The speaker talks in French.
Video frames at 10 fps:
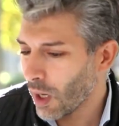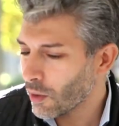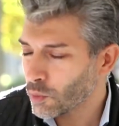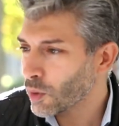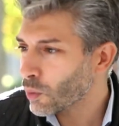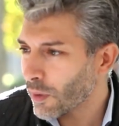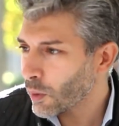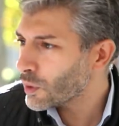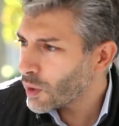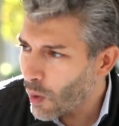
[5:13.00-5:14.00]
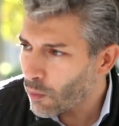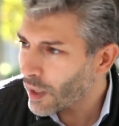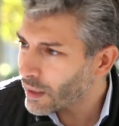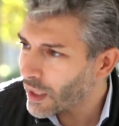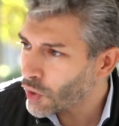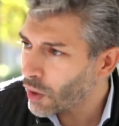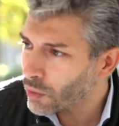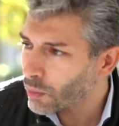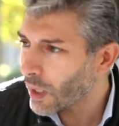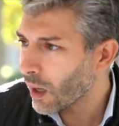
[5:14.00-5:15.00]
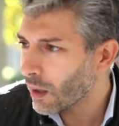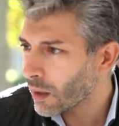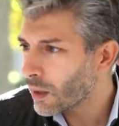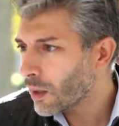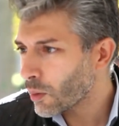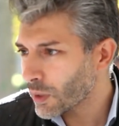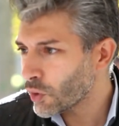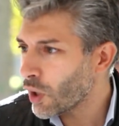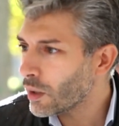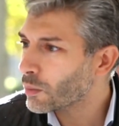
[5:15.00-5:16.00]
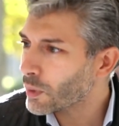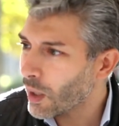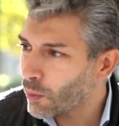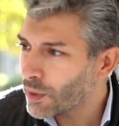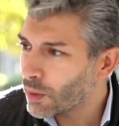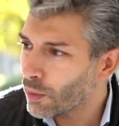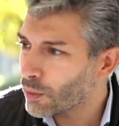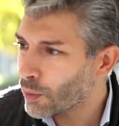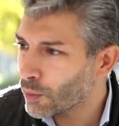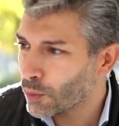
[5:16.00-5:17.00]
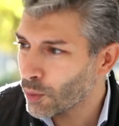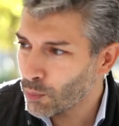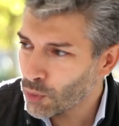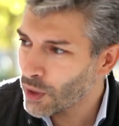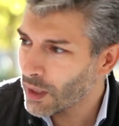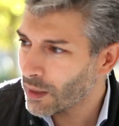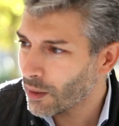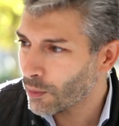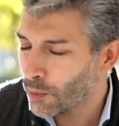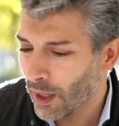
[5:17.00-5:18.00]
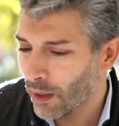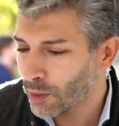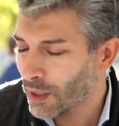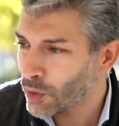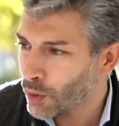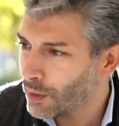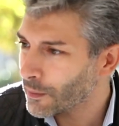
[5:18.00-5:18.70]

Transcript: je pense qu'on va continuer à ouvrir des agences. On a on est jeune, on a envie de, bouger et de, faire avancer les choses.